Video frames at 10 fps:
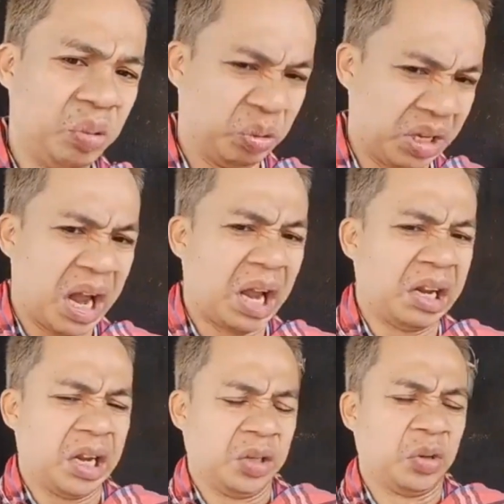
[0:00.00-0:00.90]
Mo
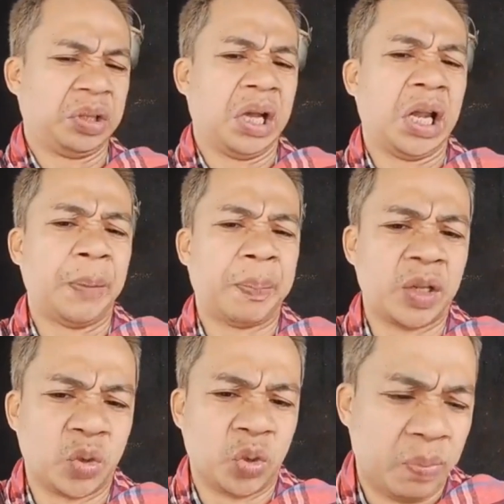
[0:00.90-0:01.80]
tingali lang gyud tingali
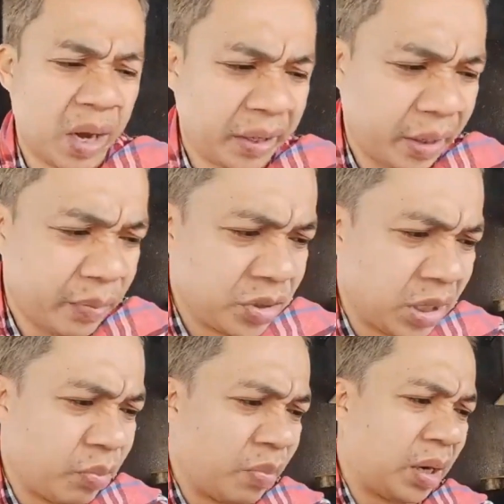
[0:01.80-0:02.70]
pagsubay nimo
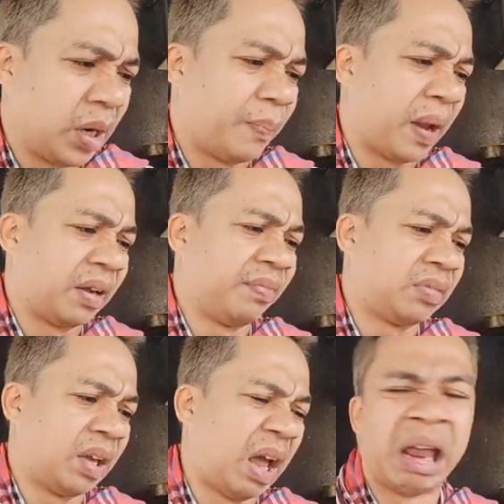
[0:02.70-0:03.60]
sa imong mga
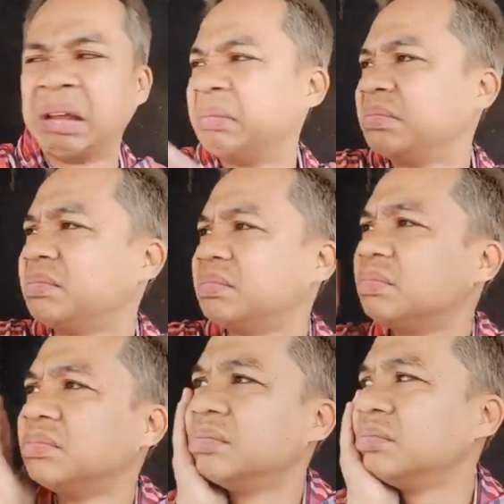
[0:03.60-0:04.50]
parente ay.
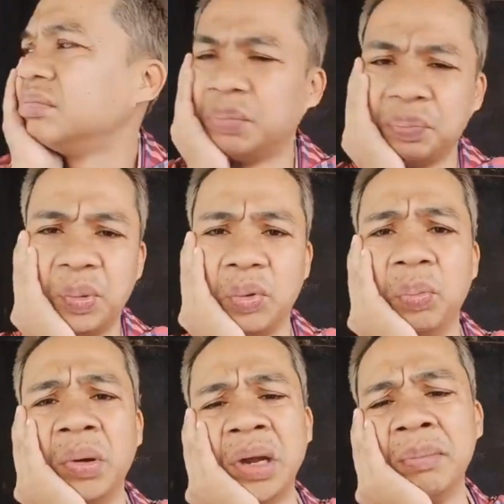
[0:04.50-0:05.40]

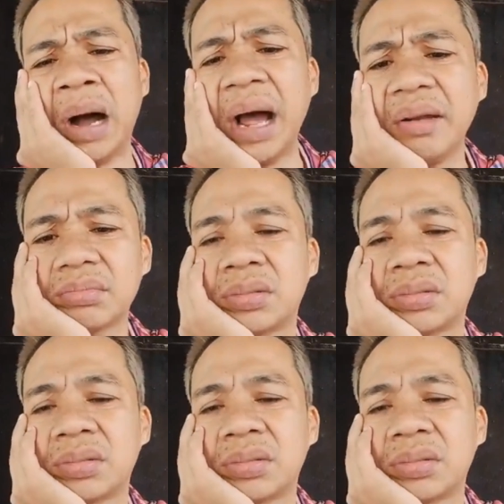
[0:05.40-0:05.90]
Pobre man.